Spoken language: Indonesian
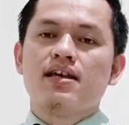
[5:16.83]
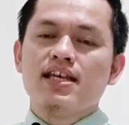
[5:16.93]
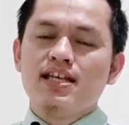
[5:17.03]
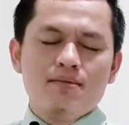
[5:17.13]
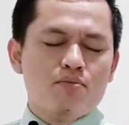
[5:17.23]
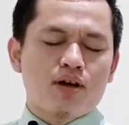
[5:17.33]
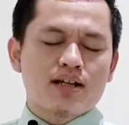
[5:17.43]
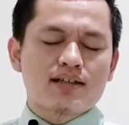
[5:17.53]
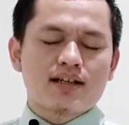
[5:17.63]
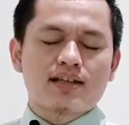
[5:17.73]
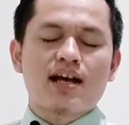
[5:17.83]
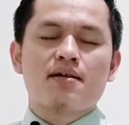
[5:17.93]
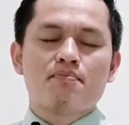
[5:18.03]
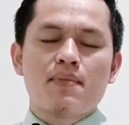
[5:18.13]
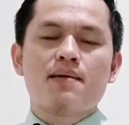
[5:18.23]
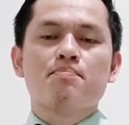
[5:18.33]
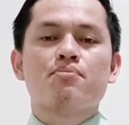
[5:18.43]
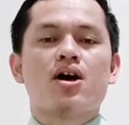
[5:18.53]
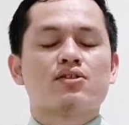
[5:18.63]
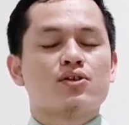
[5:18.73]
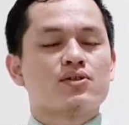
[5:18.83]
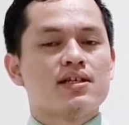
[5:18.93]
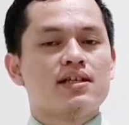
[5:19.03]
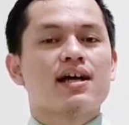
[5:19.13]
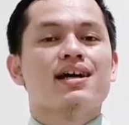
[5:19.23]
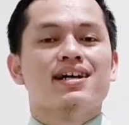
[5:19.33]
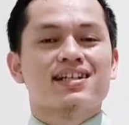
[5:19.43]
ini bukan tentang mampu atau tidak,